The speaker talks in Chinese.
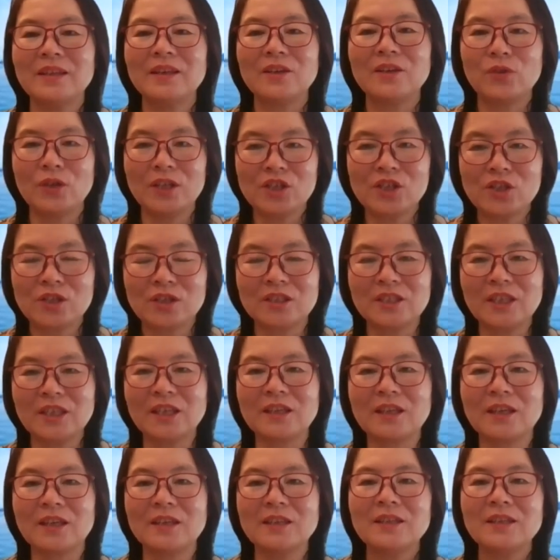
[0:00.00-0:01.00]
所以，这
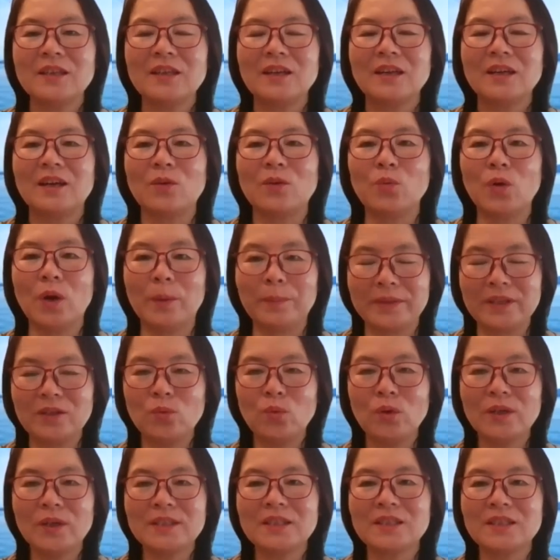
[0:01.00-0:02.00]
个我们的
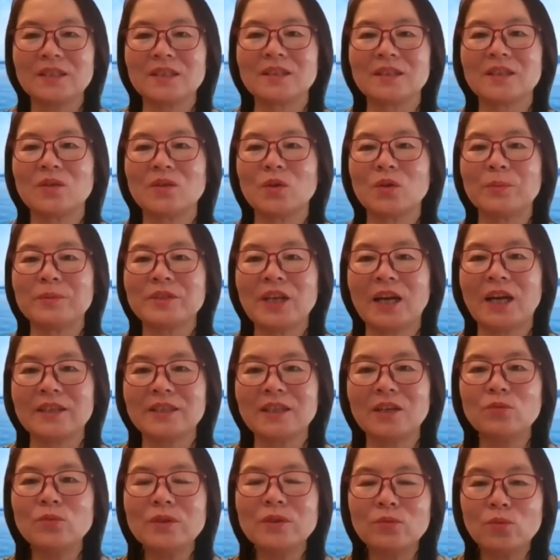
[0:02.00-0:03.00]
问题呢，我们常
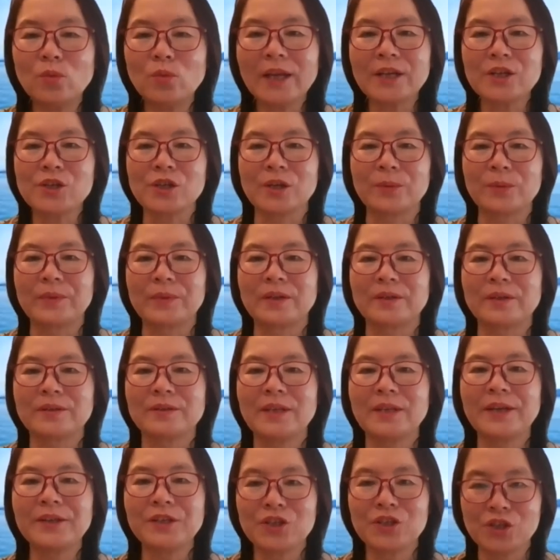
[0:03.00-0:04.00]
常问为什么？
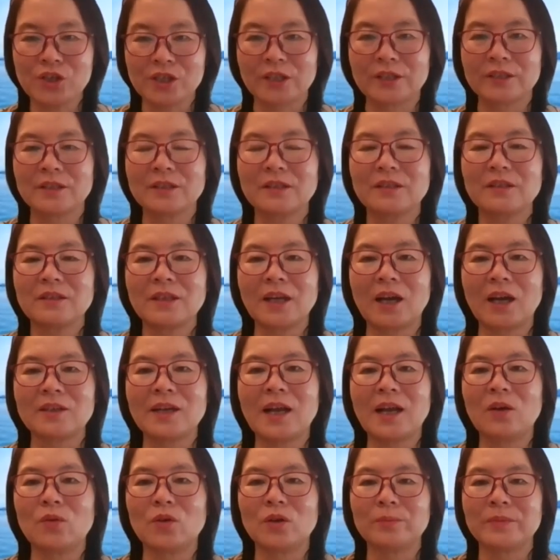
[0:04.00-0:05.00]
但是神要
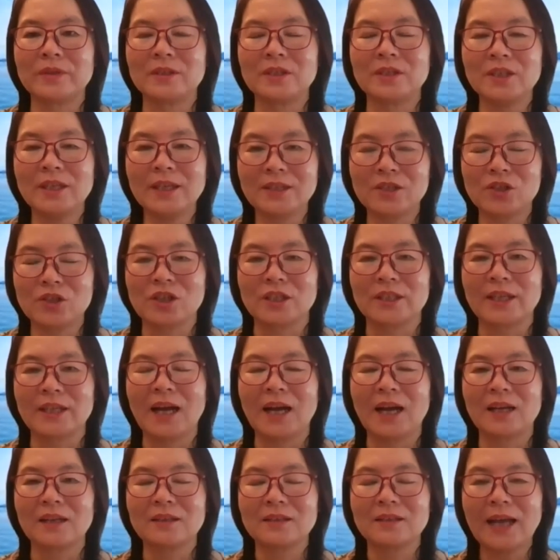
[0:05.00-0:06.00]
让我们认识
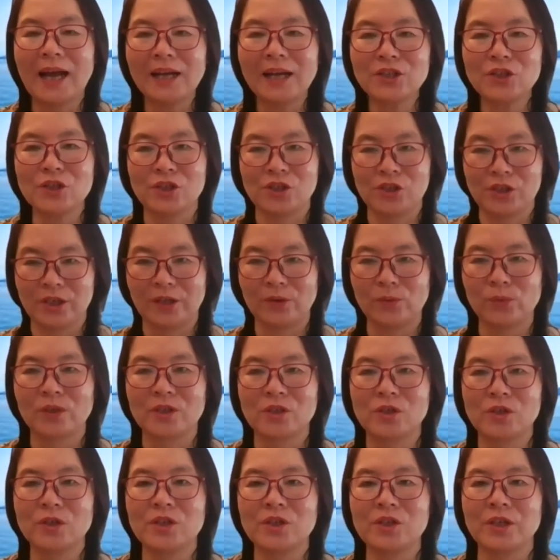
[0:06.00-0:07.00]
他，他是谁？我
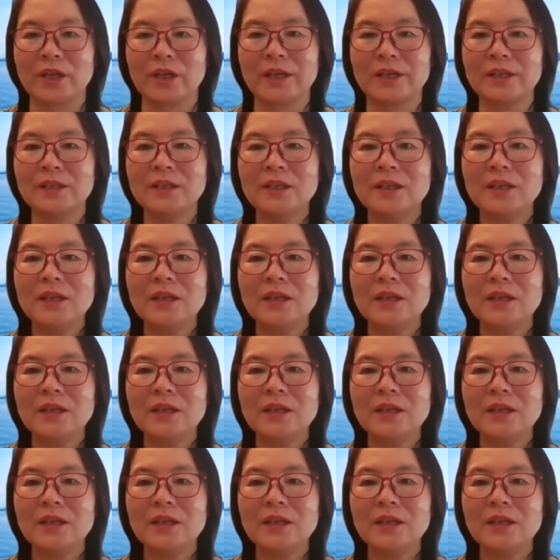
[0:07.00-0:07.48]
是谁？